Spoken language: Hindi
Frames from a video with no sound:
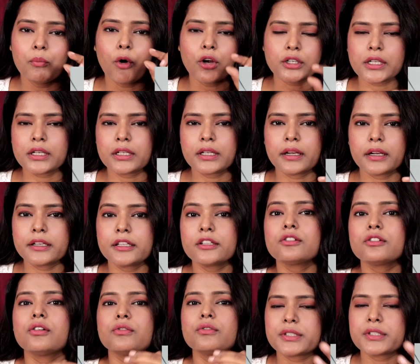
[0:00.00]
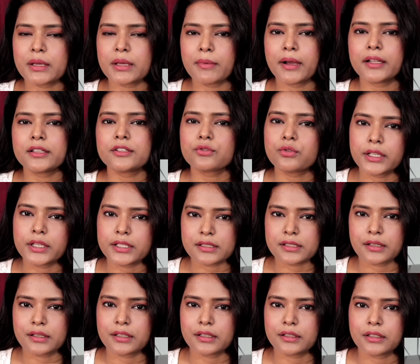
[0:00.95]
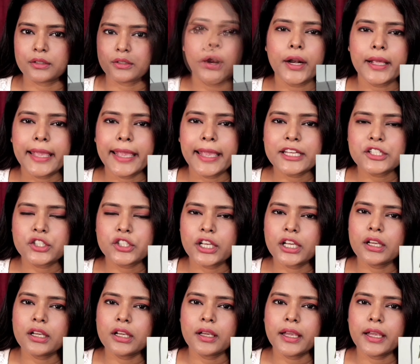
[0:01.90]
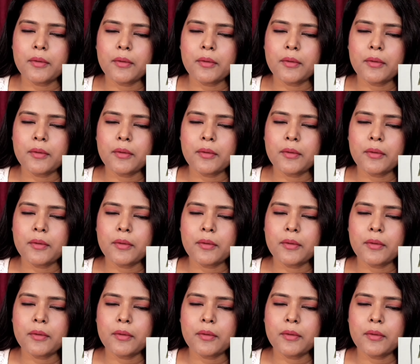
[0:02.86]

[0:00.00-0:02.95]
बॉटल खरीद लो उसके बाद इसको टेस्ट करके दे और केश किंग